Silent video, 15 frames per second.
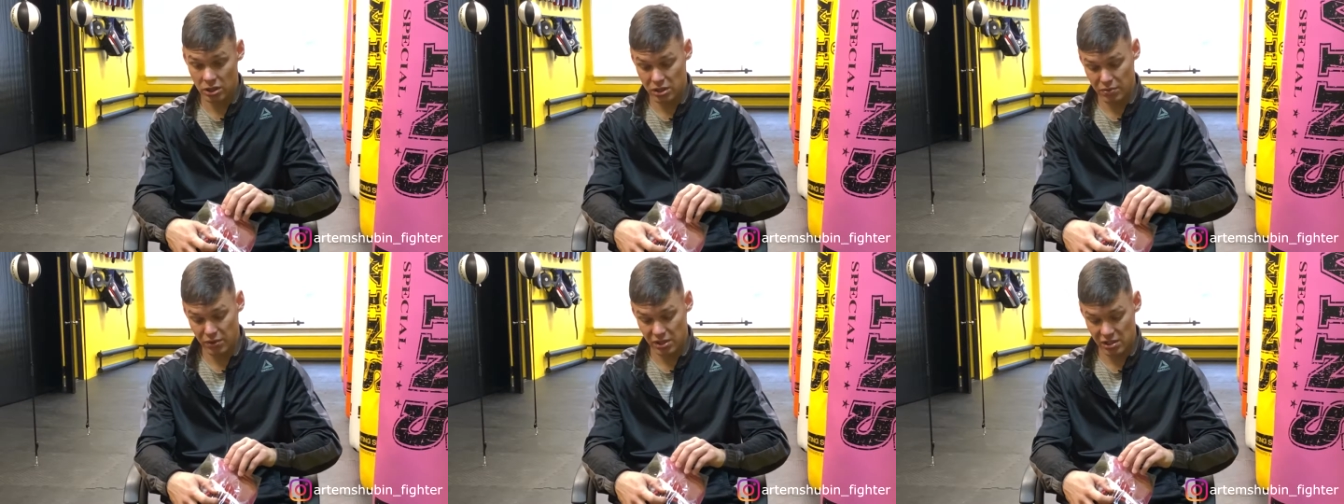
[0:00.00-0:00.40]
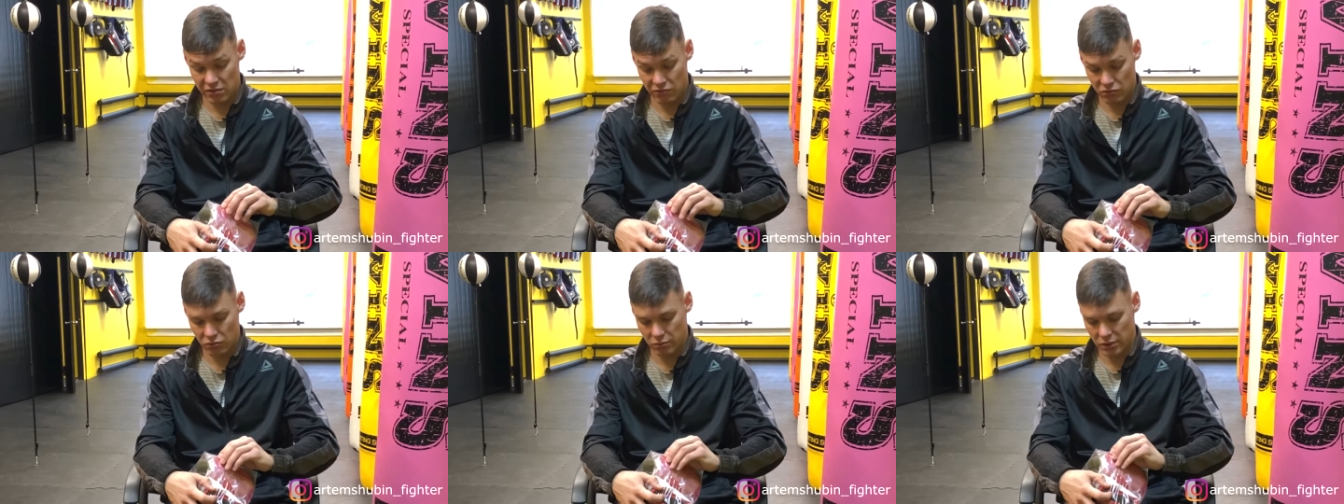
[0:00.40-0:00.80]
а
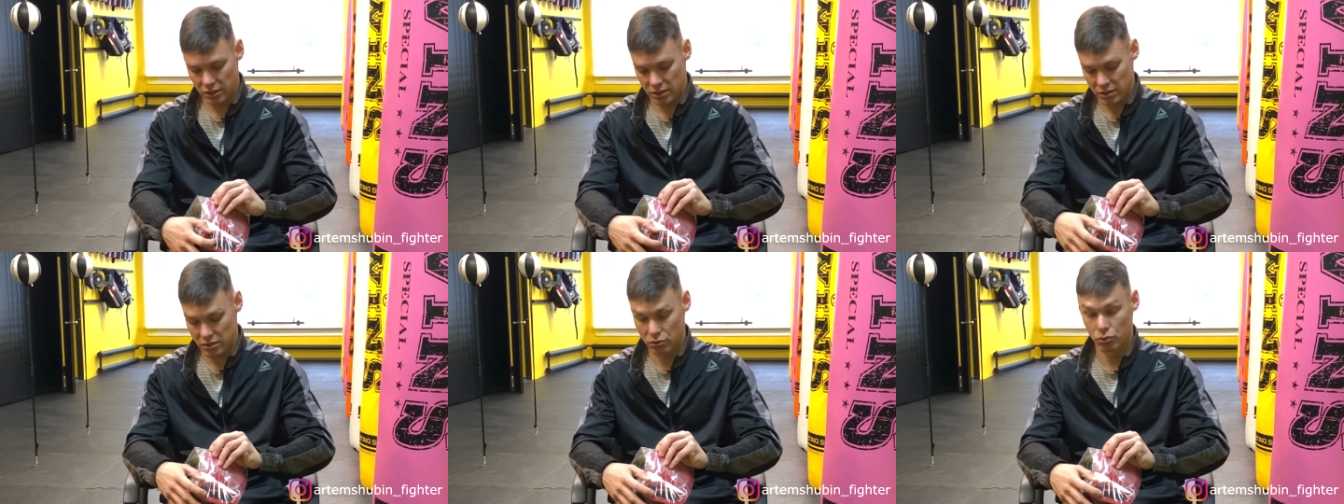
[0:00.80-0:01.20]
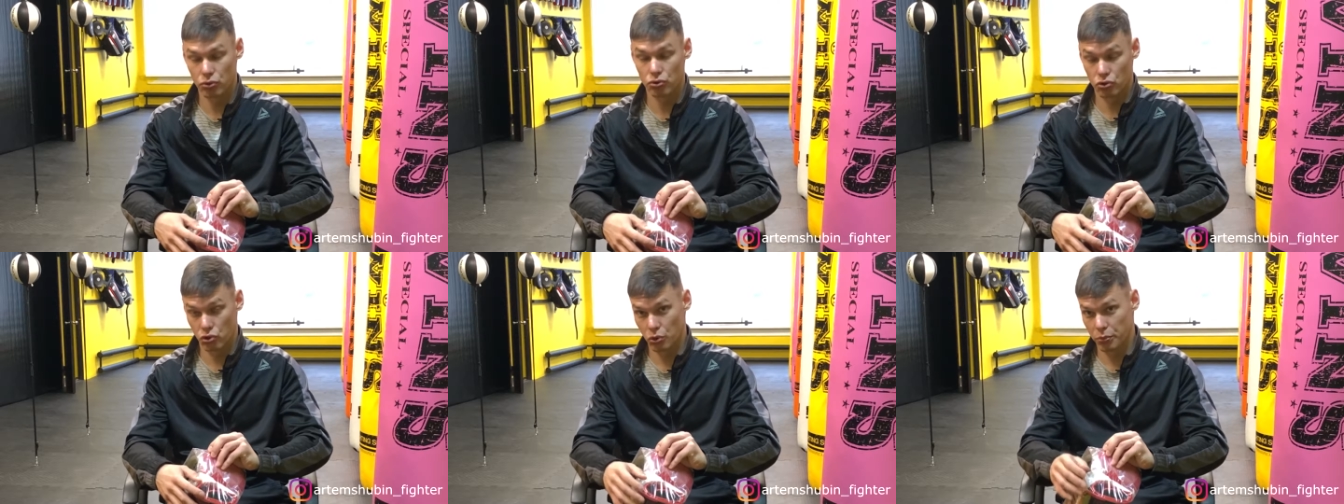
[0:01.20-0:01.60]
спортивному магазину
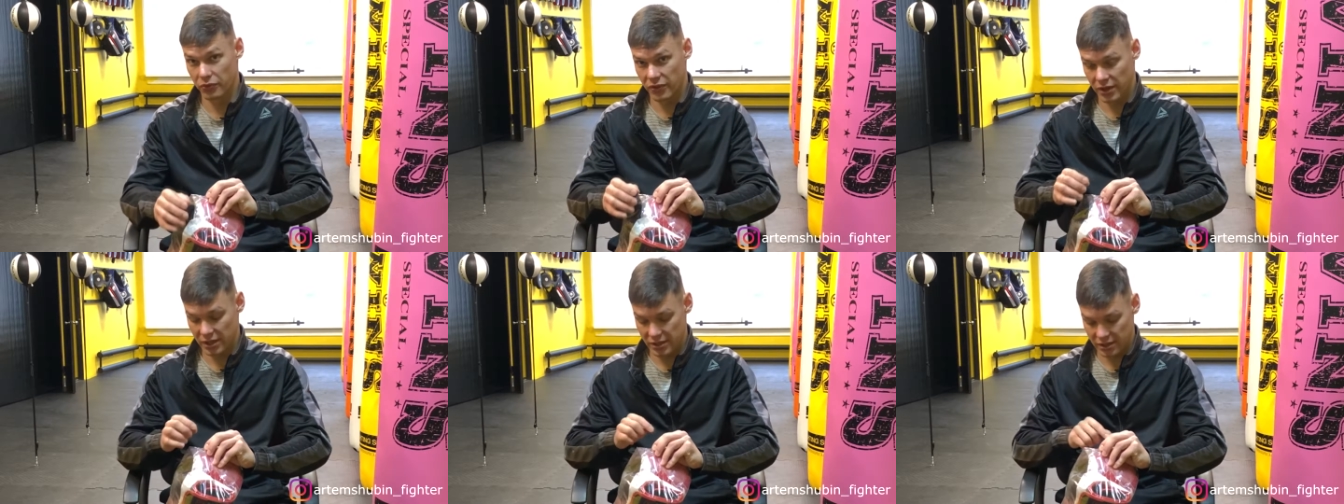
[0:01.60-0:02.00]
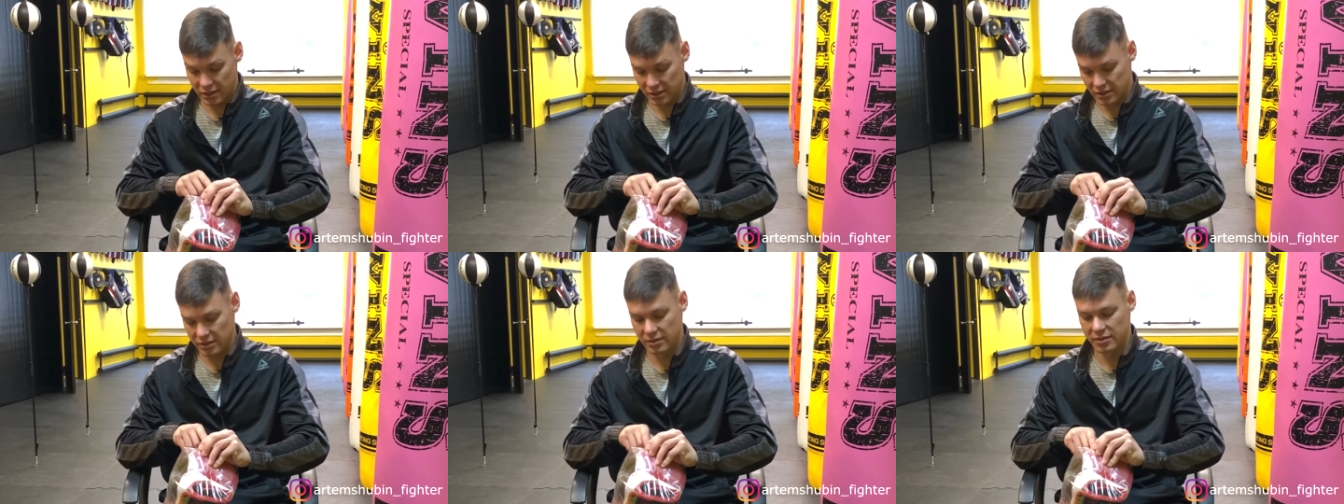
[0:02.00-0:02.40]
Shop
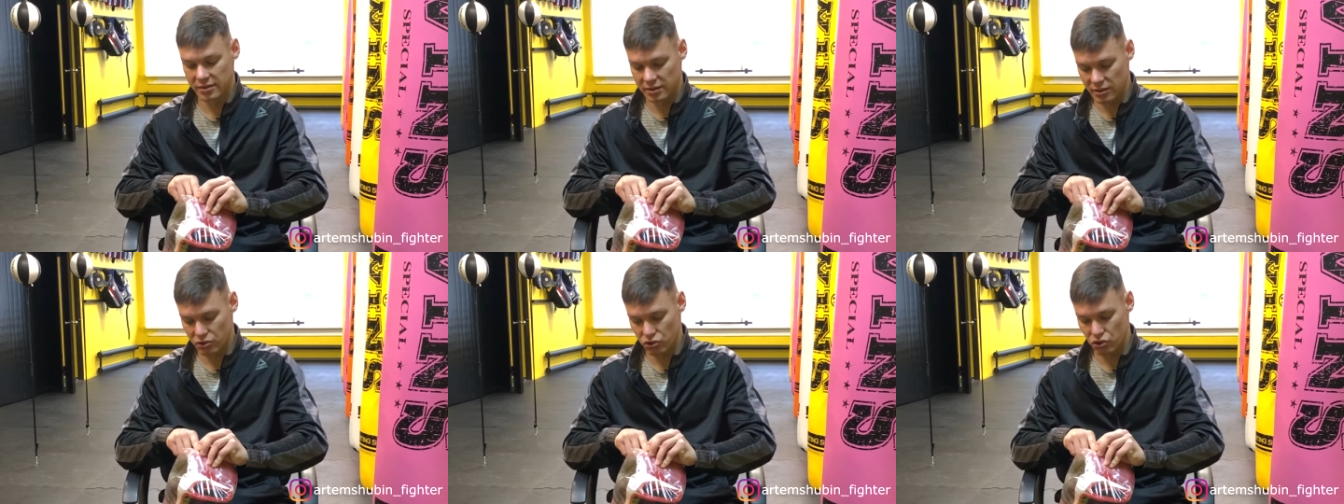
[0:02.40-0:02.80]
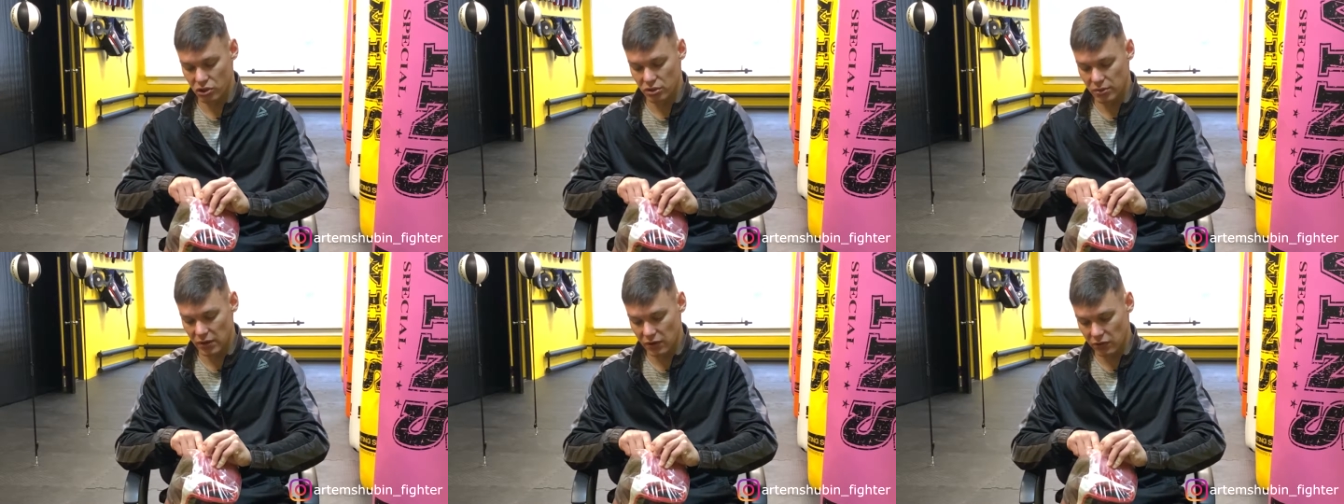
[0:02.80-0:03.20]
Fighters, ссылочку
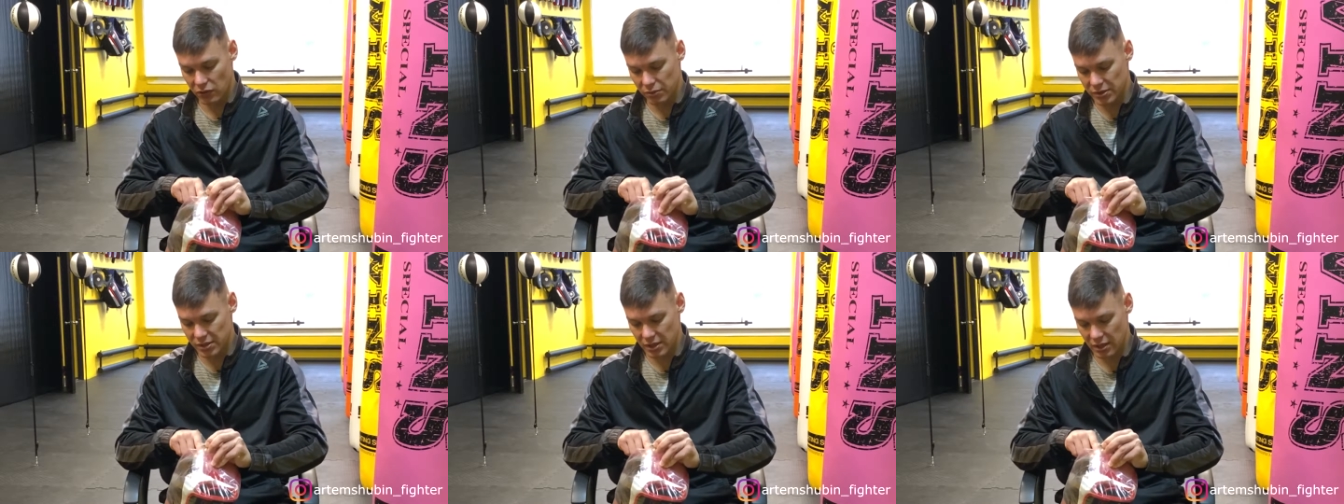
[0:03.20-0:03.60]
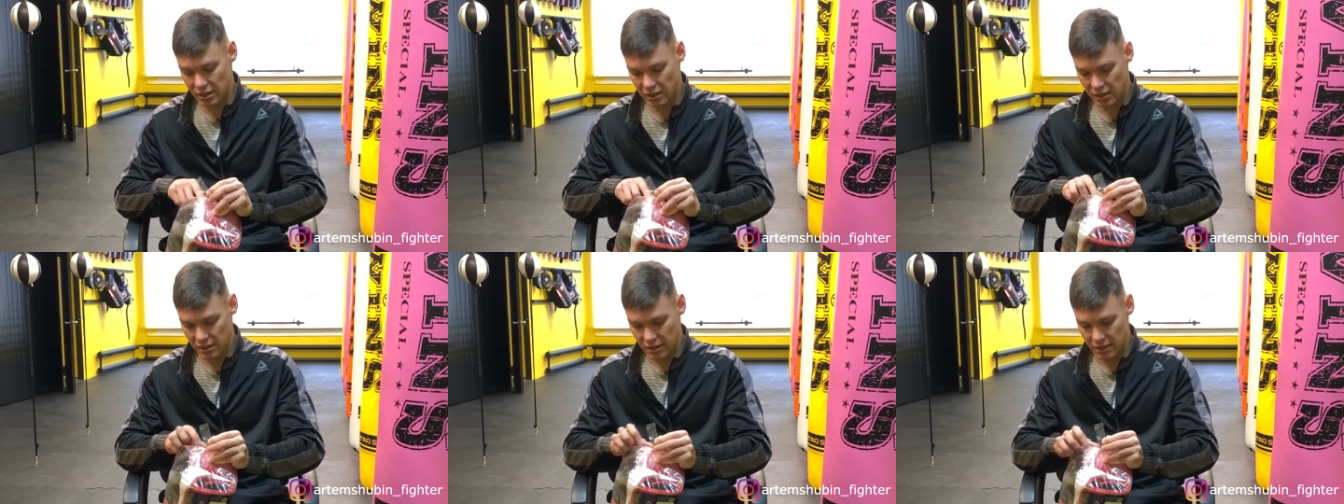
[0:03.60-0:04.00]
добавлю в описании.